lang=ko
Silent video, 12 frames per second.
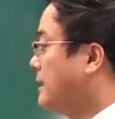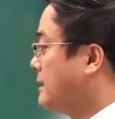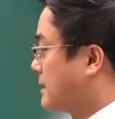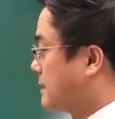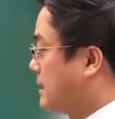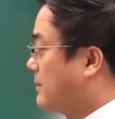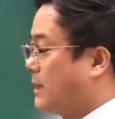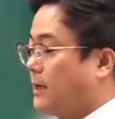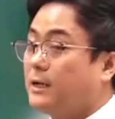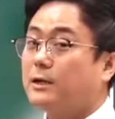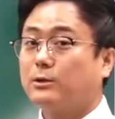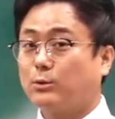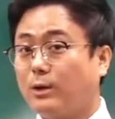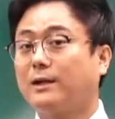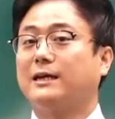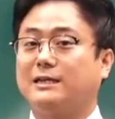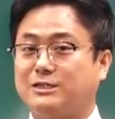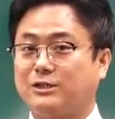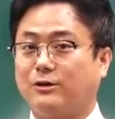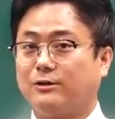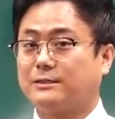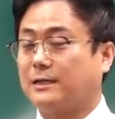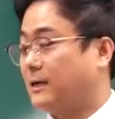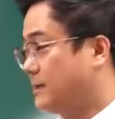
자, 그 다음에 또 하나 있죠. 자,